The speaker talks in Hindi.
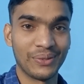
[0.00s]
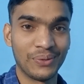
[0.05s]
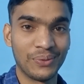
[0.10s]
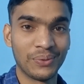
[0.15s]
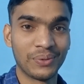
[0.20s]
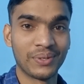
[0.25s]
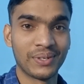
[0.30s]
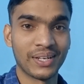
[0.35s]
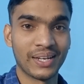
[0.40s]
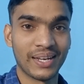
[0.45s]

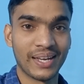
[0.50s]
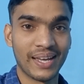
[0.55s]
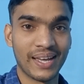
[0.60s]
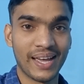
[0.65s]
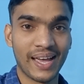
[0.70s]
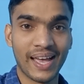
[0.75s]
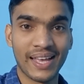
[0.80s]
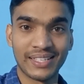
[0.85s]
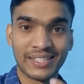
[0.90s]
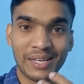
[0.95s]
दुख
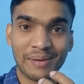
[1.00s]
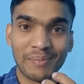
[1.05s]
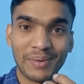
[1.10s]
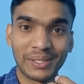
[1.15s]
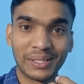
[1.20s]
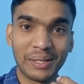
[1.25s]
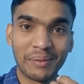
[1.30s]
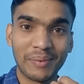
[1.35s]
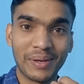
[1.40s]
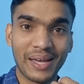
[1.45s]
ऐसे
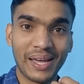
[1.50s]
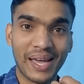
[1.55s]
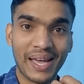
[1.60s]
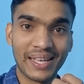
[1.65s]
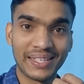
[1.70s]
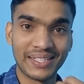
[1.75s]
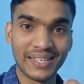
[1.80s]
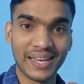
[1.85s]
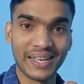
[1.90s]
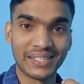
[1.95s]
मतलब
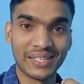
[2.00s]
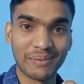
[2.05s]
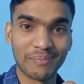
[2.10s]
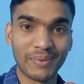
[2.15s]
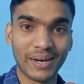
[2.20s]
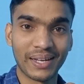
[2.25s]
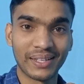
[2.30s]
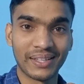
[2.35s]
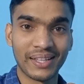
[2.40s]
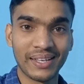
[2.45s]
ऐसी ऐसी
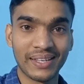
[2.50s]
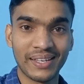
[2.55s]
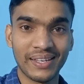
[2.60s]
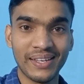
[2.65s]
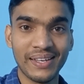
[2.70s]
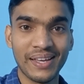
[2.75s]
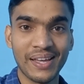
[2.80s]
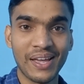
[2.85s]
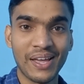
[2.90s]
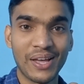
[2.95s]
बातें
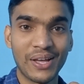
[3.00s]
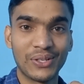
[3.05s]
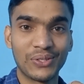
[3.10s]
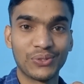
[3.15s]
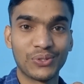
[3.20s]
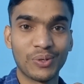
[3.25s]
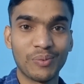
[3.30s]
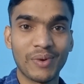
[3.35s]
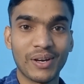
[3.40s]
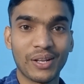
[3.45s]
की
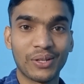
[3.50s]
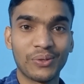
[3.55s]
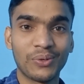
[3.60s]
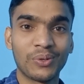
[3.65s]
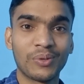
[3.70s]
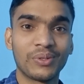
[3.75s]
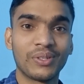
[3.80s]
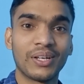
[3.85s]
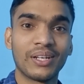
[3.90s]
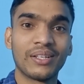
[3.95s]
जो मेरा
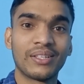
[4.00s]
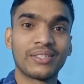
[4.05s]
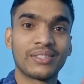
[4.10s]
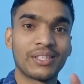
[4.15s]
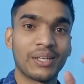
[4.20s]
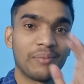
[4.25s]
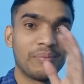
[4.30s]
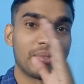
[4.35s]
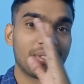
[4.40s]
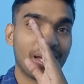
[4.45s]
दुख दर्द
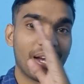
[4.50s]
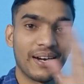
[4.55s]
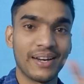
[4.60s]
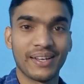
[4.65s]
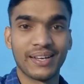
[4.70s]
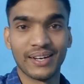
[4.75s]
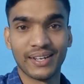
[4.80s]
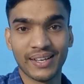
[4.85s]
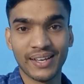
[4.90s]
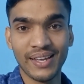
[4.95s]
सब साइड
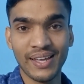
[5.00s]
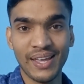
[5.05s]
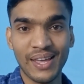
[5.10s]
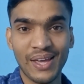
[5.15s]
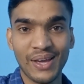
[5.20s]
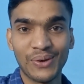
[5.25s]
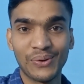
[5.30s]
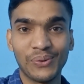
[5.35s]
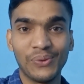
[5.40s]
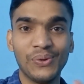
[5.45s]
करके
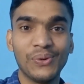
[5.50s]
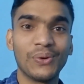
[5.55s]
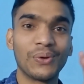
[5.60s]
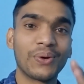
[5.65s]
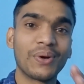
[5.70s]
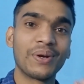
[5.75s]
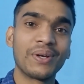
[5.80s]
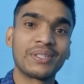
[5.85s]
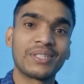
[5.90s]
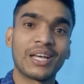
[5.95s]
उन
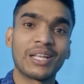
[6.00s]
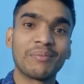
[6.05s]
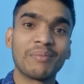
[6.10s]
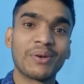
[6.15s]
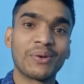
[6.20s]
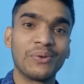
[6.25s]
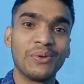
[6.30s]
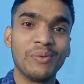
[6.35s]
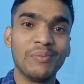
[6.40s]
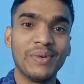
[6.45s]
लोगों के साथ
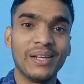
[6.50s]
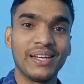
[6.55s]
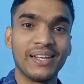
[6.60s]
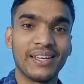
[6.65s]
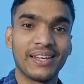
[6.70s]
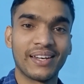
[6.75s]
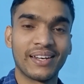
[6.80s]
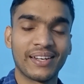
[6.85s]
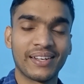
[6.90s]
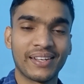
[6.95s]
में घुल मिल
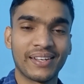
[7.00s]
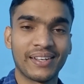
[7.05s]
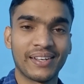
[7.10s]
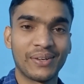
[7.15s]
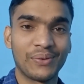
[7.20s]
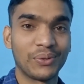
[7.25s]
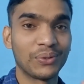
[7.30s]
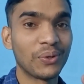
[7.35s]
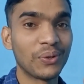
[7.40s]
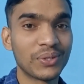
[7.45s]
गया
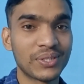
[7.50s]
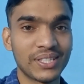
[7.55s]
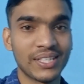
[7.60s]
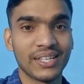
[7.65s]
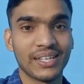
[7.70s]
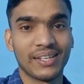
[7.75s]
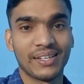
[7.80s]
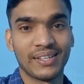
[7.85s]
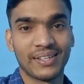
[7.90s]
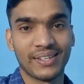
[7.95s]
वो दोस्ती
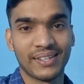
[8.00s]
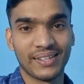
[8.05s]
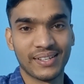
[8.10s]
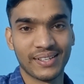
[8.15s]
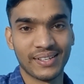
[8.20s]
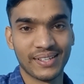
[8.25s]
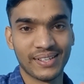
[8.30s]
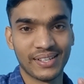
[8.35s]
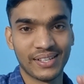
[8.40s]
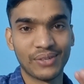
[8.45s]
है
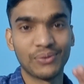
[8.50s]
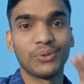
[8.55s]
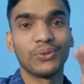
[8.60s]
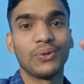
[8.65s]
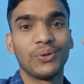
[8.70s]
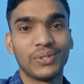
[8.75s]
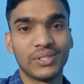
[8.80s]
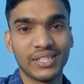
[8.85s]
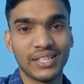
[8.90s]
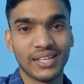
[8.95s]
वो
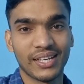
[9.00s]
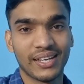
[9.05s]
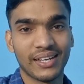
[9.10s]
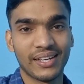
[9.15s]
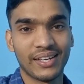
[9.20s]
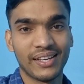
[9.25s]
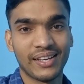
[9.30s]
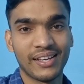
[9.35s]
दोस्ती है